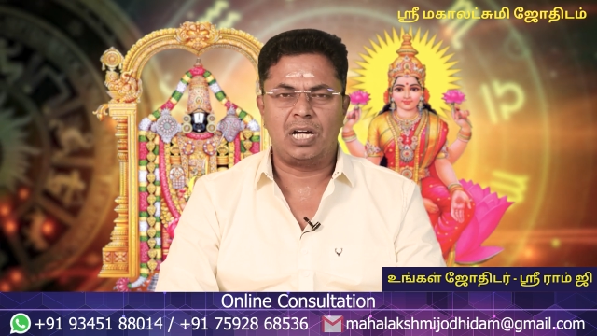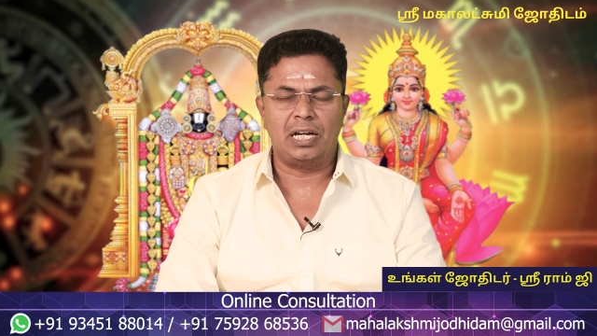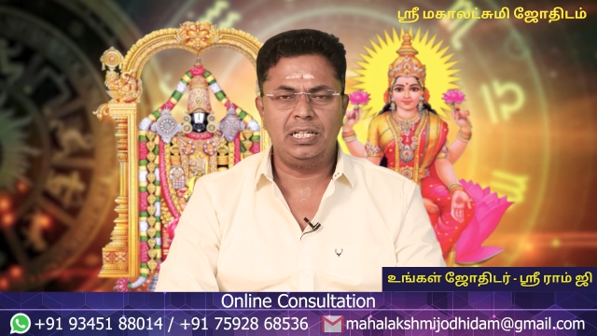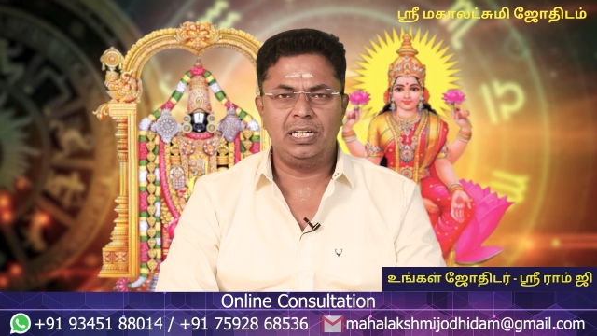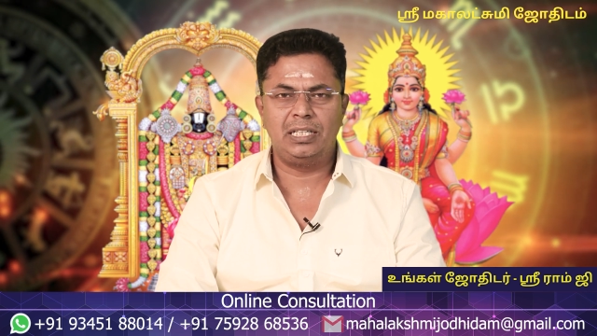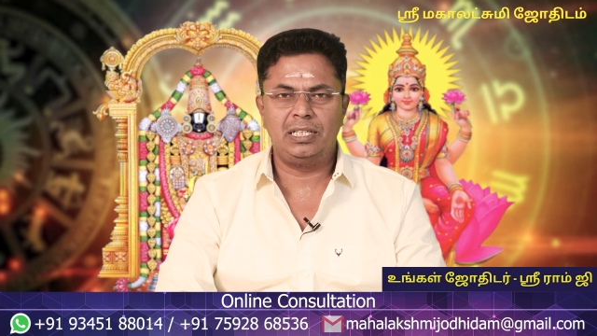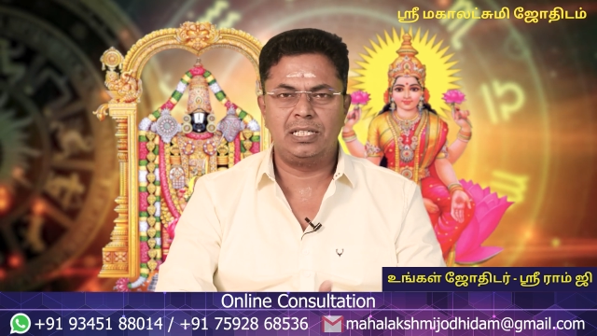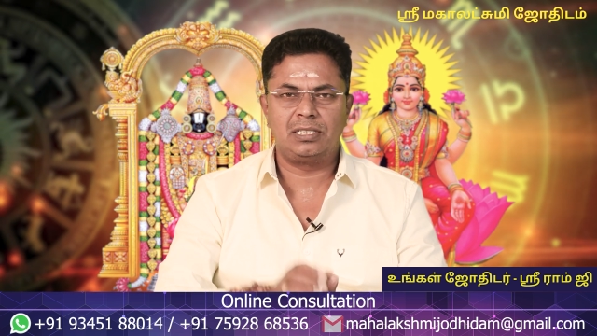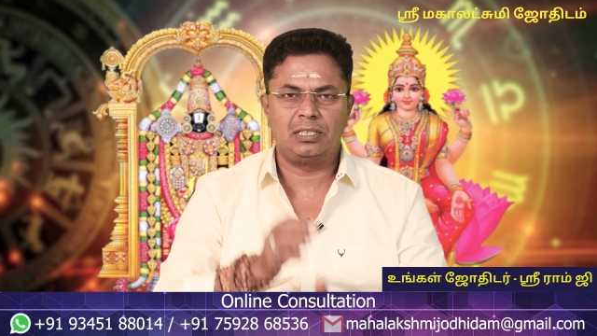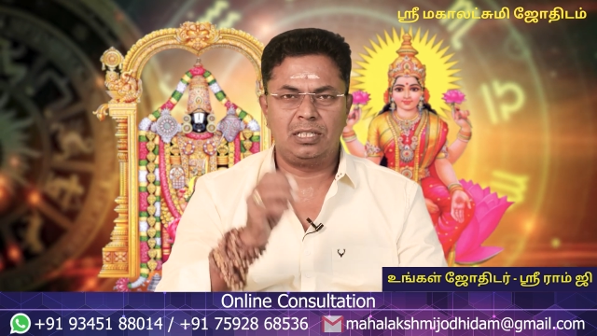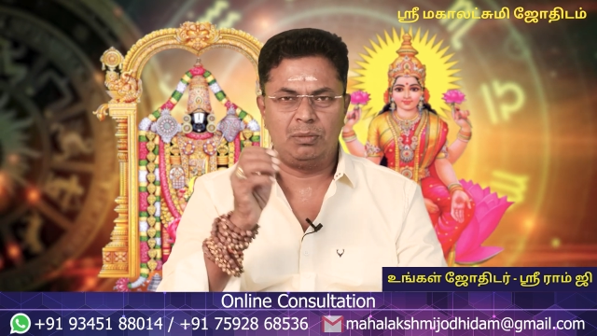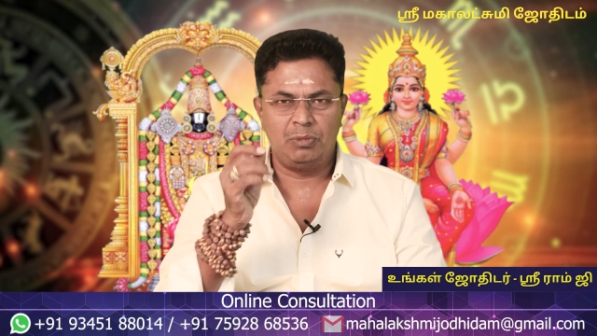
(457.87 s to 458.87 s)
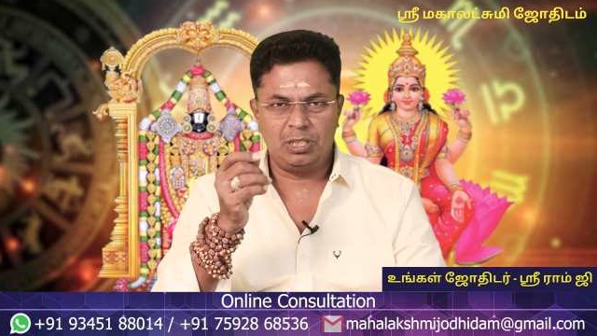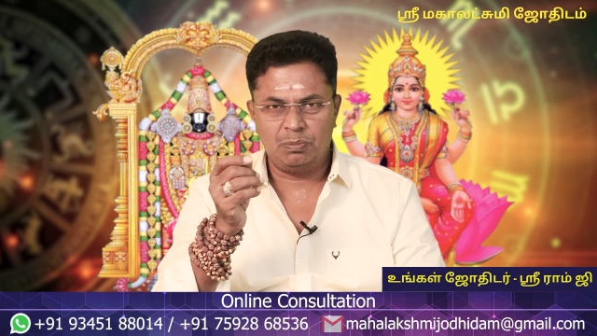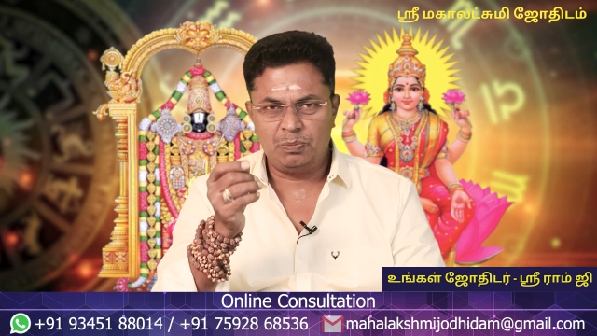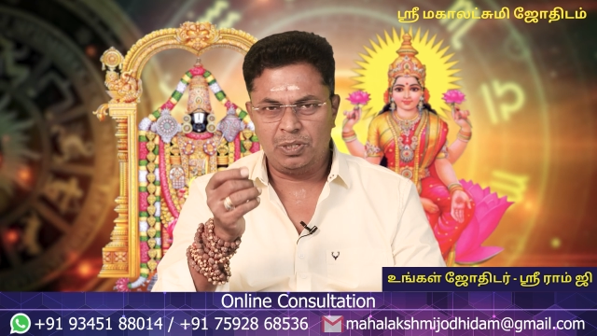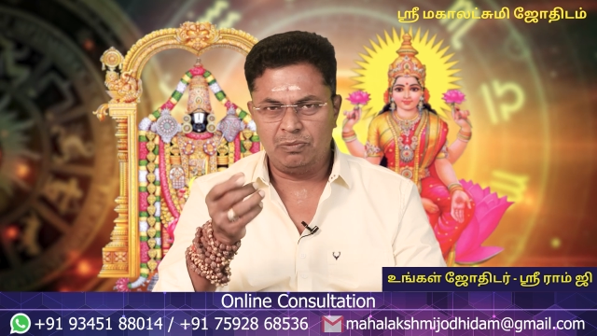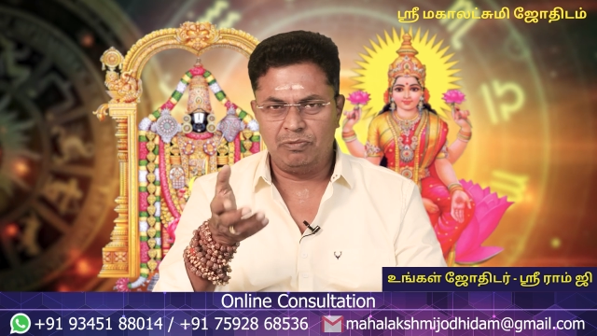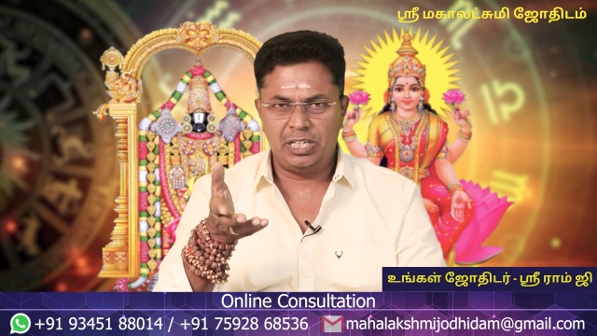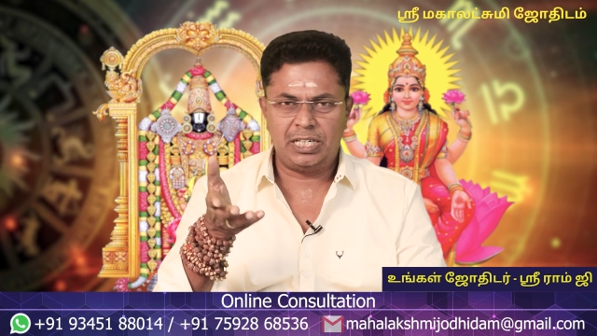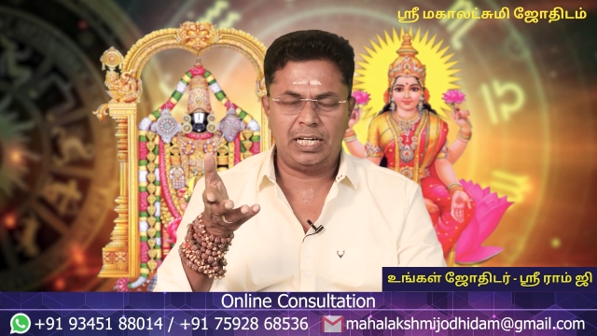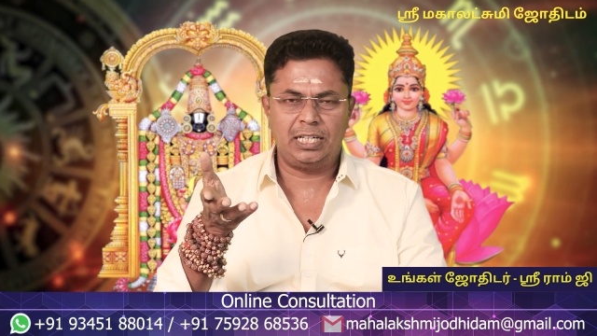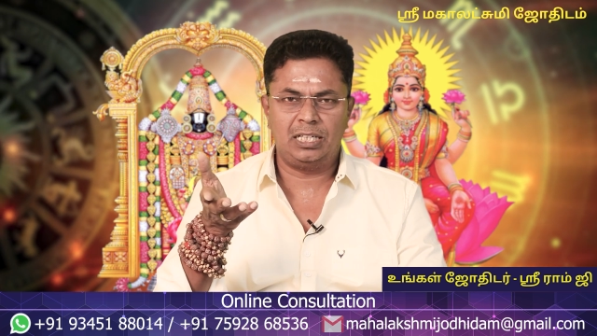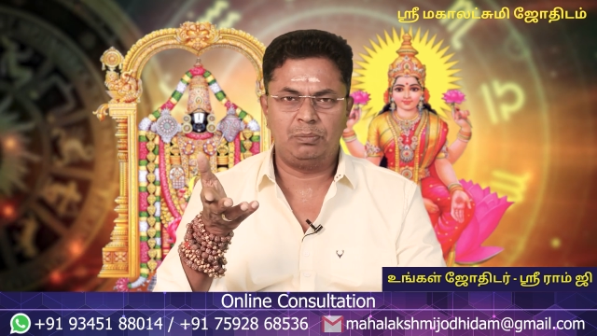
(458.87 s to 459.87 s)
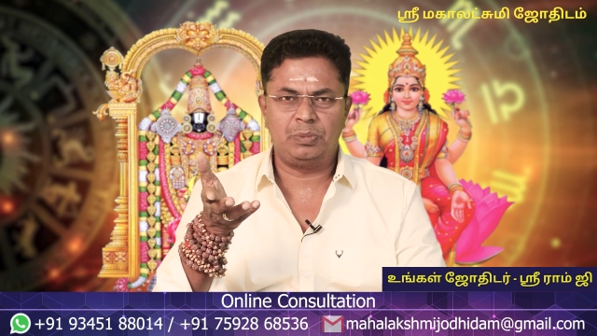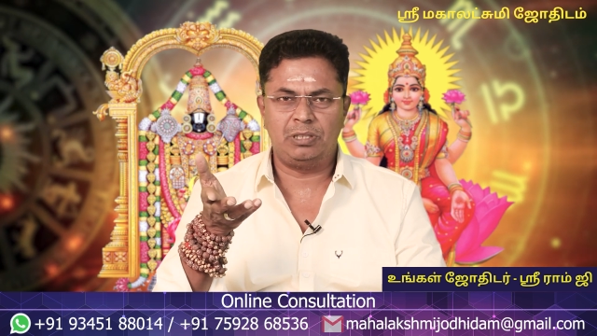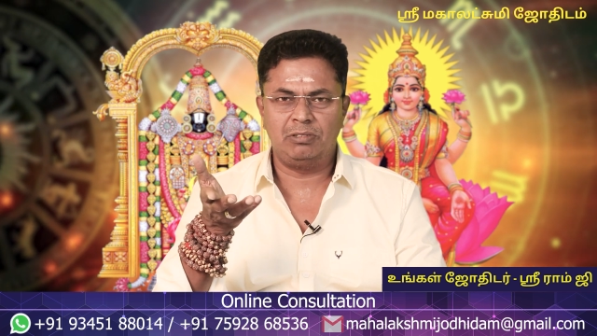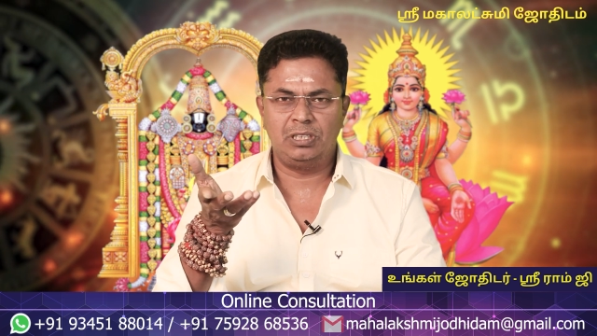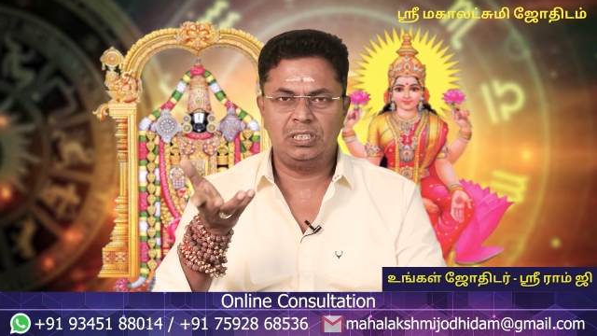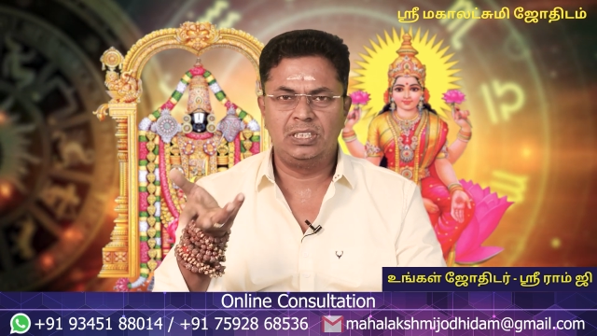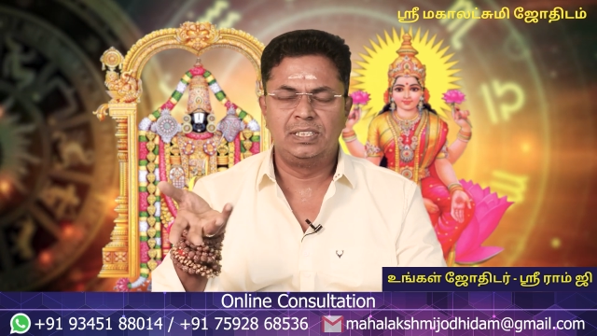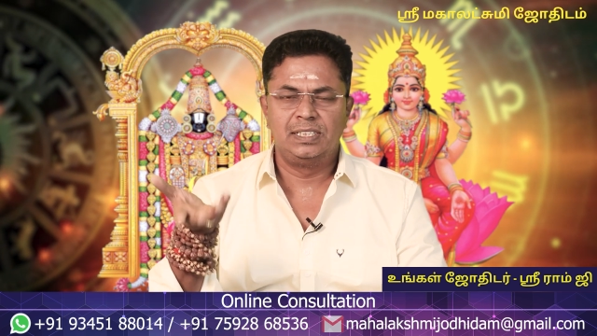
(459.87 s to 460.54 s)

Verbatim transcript: அந்நிய தேசத்தில் மிக பெரும் வெற்றிகளை பெறுவது